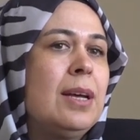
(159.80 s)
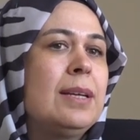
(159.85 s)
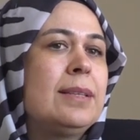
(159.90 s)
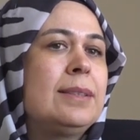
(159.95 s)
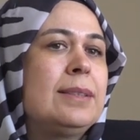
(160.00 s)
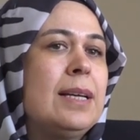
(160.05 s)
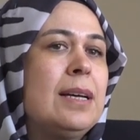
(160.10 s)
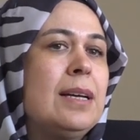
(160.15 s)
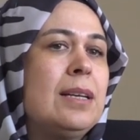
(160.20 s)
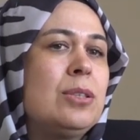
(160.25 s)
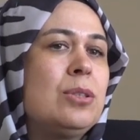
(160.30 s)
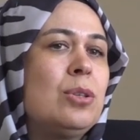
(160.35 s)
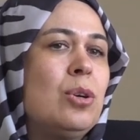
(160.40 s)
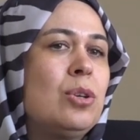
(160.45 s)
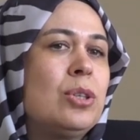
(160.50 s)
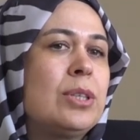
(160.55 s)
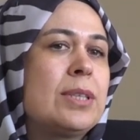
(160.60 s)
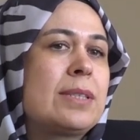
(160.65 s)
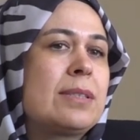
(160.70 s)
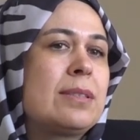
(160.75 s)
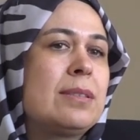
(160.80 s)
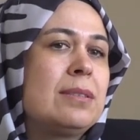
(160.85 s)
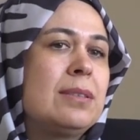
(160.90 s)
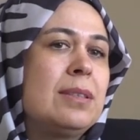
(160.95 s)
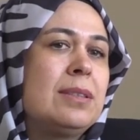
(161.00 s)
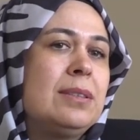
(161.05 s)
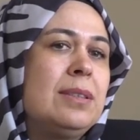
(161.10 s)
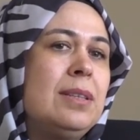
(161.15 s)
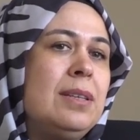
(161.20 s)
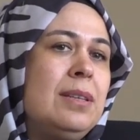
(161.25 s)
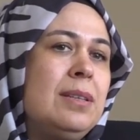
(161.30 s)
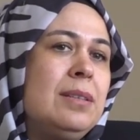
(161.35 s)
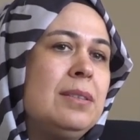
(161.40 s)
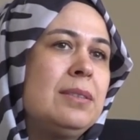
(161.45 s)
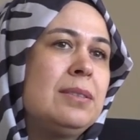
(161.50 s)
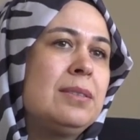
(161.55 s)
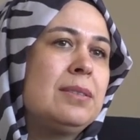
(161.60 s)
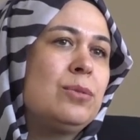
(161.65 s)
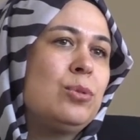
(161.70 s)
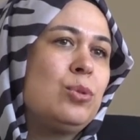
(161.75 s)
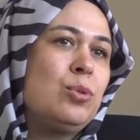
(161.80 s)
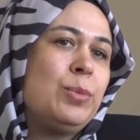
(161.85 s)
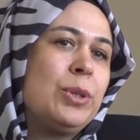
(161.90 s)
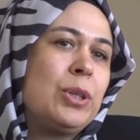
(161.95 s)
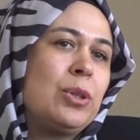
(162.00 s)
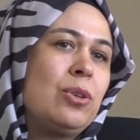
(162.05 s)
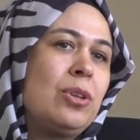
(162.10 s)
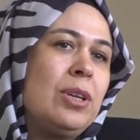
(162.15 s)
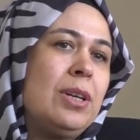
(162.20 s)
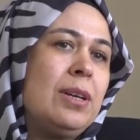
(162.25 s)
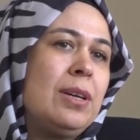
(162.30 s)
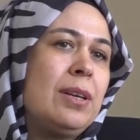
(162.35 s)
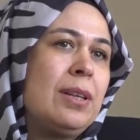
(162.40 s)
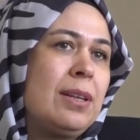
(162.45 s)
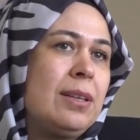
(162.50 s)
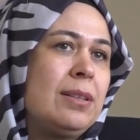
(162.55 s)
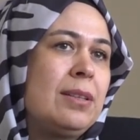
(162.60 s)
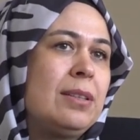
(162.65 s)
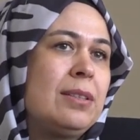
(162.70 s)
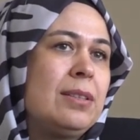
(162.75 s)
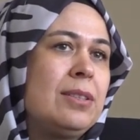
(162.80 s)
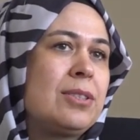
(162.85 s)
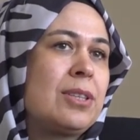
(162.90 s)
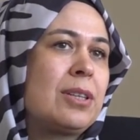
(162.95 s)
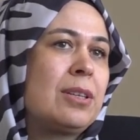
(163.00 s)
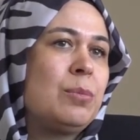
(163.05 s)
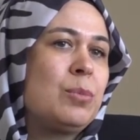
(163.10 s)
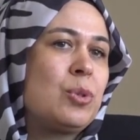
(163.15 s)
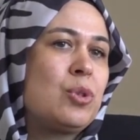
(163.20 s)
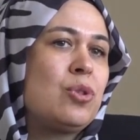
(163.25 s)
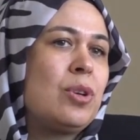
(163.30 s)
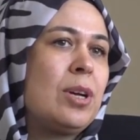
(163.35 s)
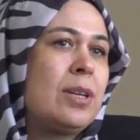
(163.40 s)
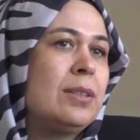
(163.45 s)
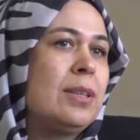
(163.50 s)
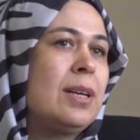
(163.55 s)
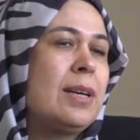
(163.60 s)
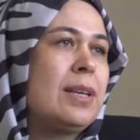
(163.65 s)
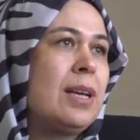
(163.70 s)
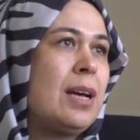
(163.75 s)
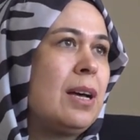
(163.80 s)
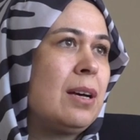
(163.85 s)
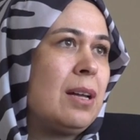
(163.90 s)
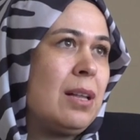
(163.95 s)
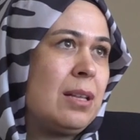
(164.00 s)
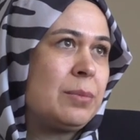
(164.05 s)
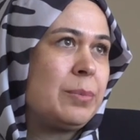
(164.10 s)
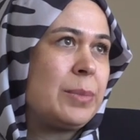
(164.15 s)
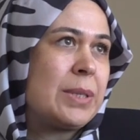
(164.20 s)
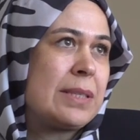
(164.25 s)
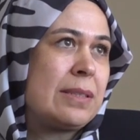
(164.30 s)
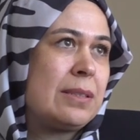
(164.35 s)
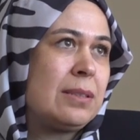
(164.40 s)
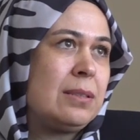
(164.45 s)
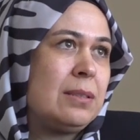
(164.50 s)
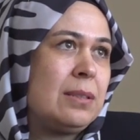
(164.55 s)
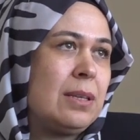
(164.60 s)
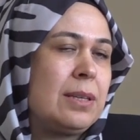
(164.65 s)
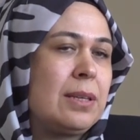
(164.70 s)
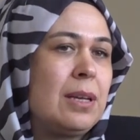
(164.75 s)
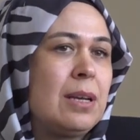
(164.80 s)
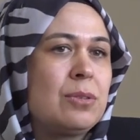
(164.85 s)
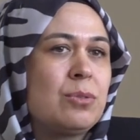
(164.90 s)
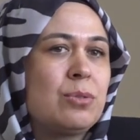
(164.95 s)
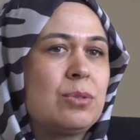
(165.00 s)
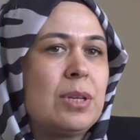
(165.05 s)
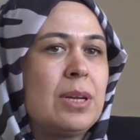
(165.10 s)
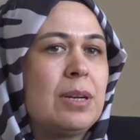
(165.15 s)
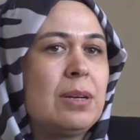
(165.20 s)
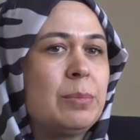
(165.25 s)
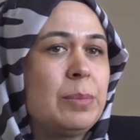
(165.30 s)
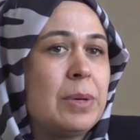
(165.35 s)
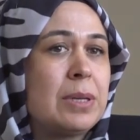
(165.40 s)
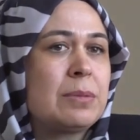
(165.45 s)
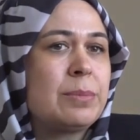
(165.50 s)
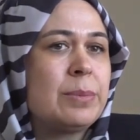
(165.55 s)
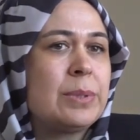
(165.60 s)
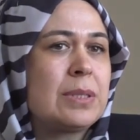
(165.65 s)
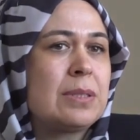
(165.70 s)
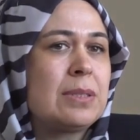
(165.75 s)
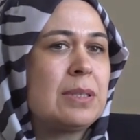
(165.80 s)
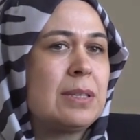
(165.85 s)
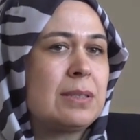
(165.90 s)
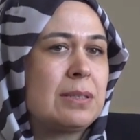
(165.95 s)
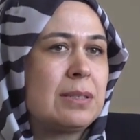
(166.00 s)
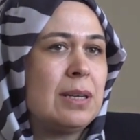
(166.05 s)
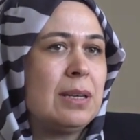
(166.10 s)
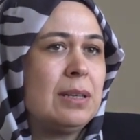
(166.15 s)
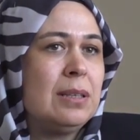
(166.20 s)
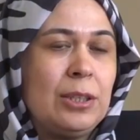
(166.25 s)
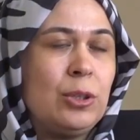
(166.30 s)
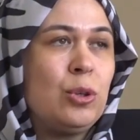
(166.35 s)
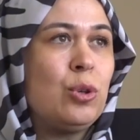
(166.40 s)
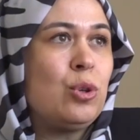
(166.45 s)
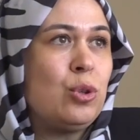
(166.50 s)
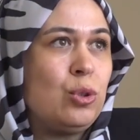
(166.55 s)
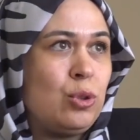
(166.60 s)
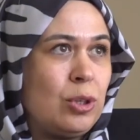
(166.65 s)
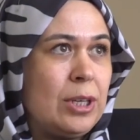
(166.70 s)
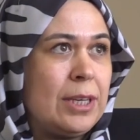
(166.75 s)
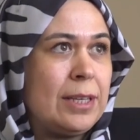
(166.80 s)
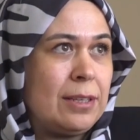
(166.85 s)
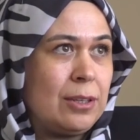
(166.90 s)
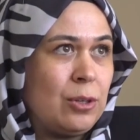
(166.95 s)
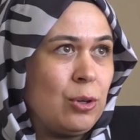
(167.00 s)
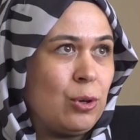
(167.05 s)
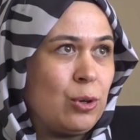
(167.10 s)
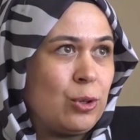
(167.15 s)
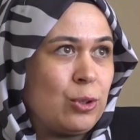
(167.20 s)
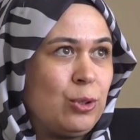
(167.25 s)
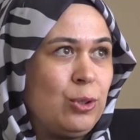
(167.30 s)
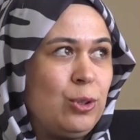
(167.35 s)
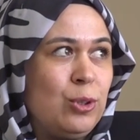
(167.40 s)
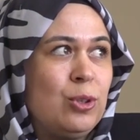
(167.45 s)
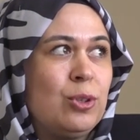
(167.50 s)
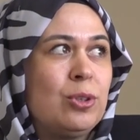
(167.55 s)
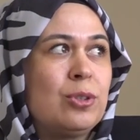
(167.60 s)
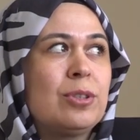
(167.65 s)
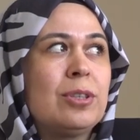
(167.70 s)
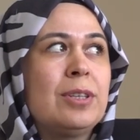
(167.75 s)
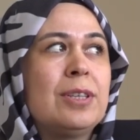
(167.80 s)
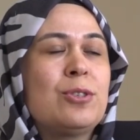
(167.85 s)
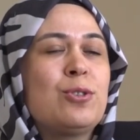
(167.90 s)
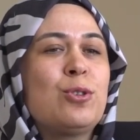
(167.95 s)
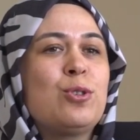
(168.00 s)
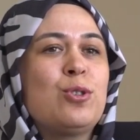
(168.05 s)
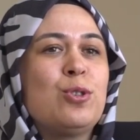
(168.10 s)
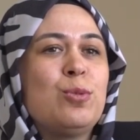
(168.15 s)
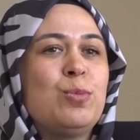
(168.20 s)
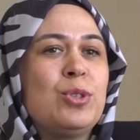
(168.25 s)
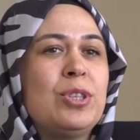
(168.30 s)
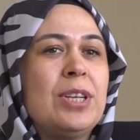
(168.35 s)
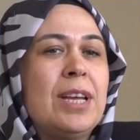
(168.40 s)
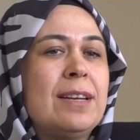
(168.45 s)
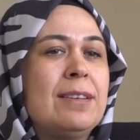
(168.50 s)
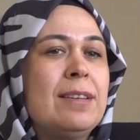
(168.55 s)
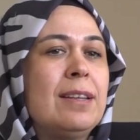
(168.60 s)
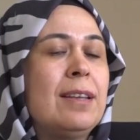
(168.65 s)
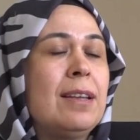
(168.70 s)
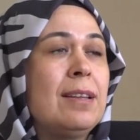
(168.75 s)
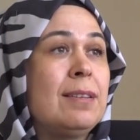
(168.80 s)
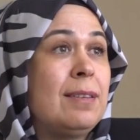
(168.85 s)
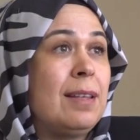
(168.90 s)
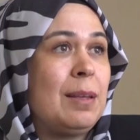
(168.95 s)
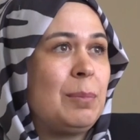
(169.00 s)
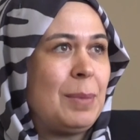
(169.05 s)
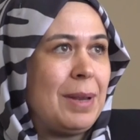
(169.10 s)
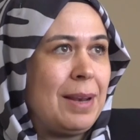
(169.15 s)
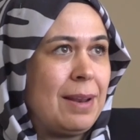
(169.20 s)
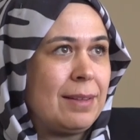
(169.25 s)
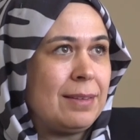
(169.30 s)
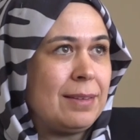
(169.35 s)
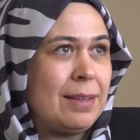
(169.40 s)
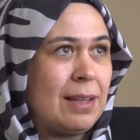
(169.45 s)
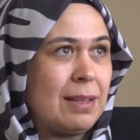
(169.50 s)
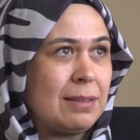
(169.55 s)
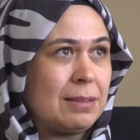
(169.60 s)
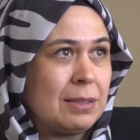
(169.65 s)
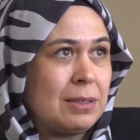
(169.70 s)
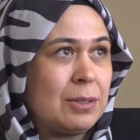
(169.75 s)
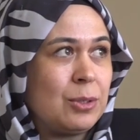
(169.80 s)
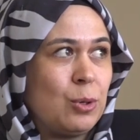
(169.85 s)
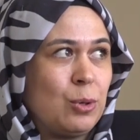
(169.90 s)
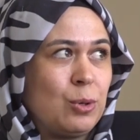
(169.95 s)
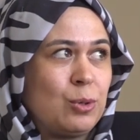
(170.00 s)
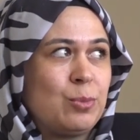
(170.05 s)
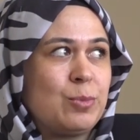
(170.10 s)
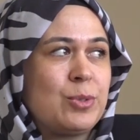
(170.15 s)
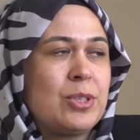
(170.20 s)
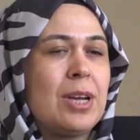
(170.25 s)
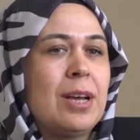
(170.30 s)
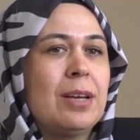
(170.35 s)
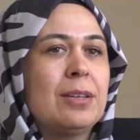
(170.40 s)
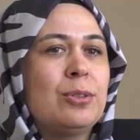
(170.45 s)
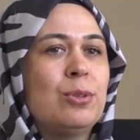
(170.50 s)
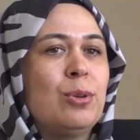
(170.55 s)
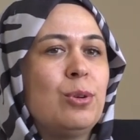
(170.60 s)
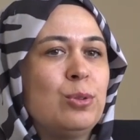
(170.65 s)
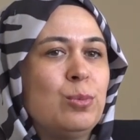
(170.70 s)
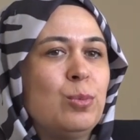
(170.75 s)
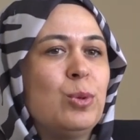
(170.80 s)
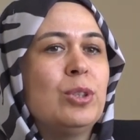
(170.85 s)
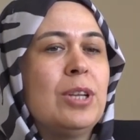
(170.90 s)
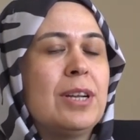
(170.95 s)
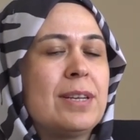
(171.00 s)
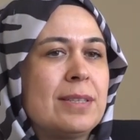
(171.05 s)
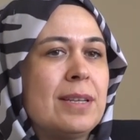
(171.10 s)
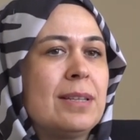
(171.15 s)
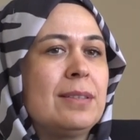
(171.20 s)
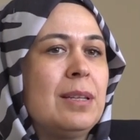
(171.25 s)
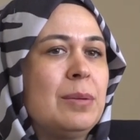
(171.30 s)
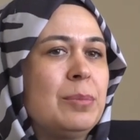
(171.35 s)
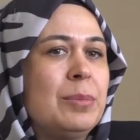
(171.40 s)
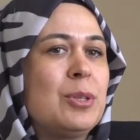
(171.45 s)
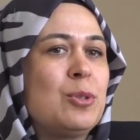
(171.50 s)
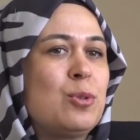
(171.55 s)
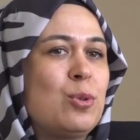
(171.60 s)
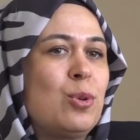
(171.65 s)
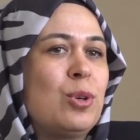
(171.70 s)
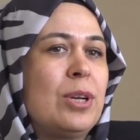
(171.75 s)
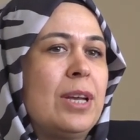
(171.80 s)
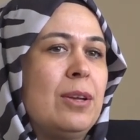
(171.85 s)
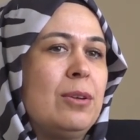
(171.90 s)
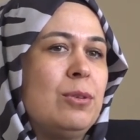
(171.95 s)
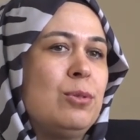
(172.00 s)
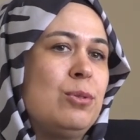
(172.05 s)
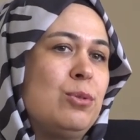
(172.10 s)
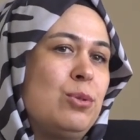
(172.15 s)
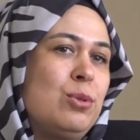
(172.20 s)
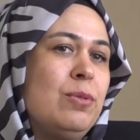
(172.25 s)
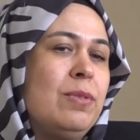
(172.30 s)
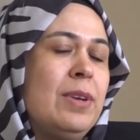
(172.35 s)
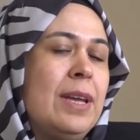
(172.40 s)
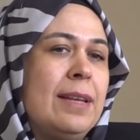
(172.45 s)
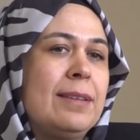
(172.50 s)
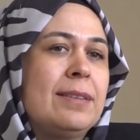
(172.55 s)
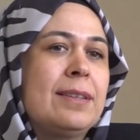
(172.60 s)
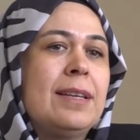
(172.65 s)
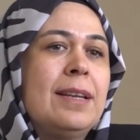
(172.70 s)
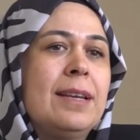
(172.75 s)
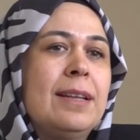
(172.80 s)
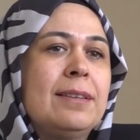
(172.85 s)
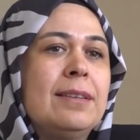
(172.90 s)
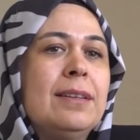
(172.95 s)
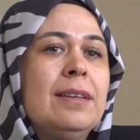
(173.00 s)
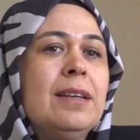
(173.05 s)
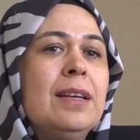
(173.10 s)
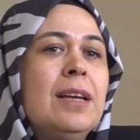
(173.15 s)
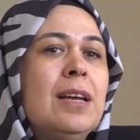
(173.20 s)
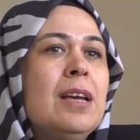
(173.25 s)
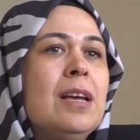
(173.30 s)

Daha sonrasında da e, duruma göre hareket edilecek ama şu anda ayağa kalkması, ayağın üzerine basması yasak. Görüntüleri gördük. E, çocuğumun yerdeyken tekmelendiği anları gördüm, şahit oldum. Onlar zaten beni çok üzdü ve etkiledi.